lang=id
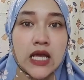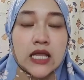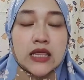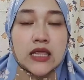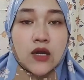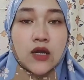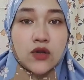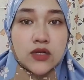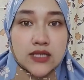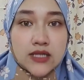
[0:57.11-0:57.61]

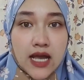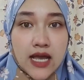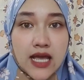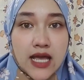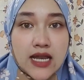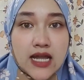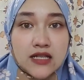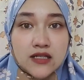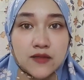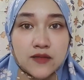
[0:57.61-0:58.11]
telur
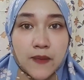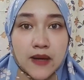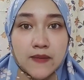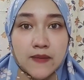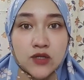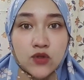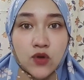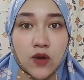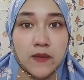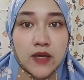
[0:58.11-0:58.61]
saya dan
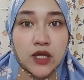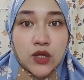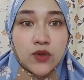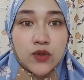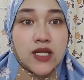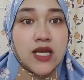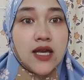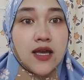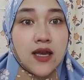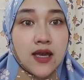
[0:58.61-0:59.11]
sperma suami itu
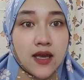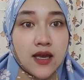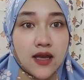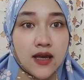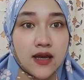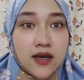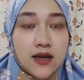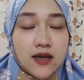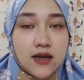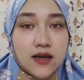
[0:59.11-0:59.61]

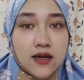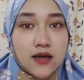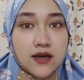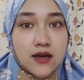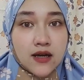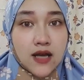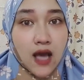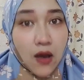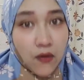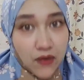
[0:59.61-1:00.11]

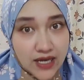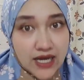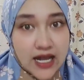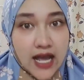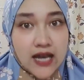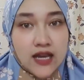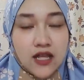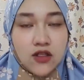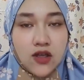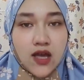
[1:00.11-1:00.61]
dikawinkan eh, uh,